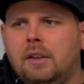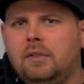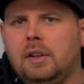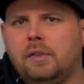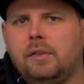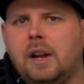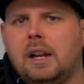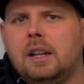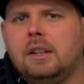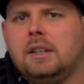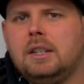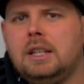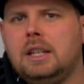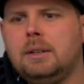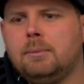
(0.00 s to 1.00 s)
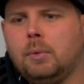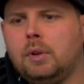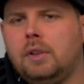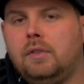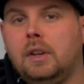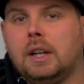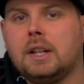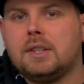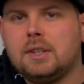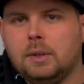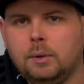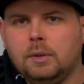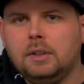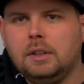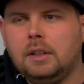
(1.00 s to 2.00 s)
wir fangen die
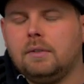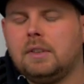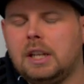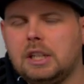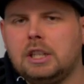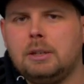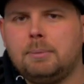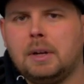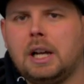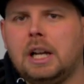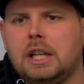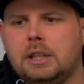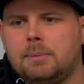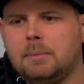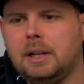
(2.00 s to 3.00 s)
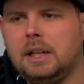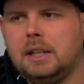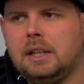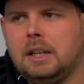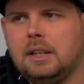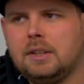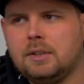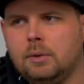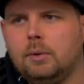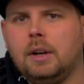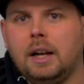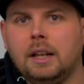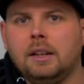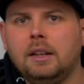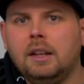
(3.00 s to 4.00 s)
Modifikationen im Technikbereich mal so
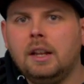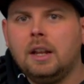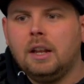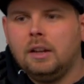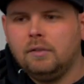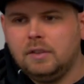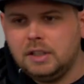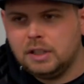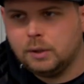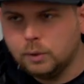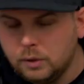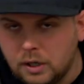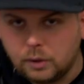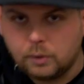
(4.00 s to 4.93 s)
an, wie die Kunden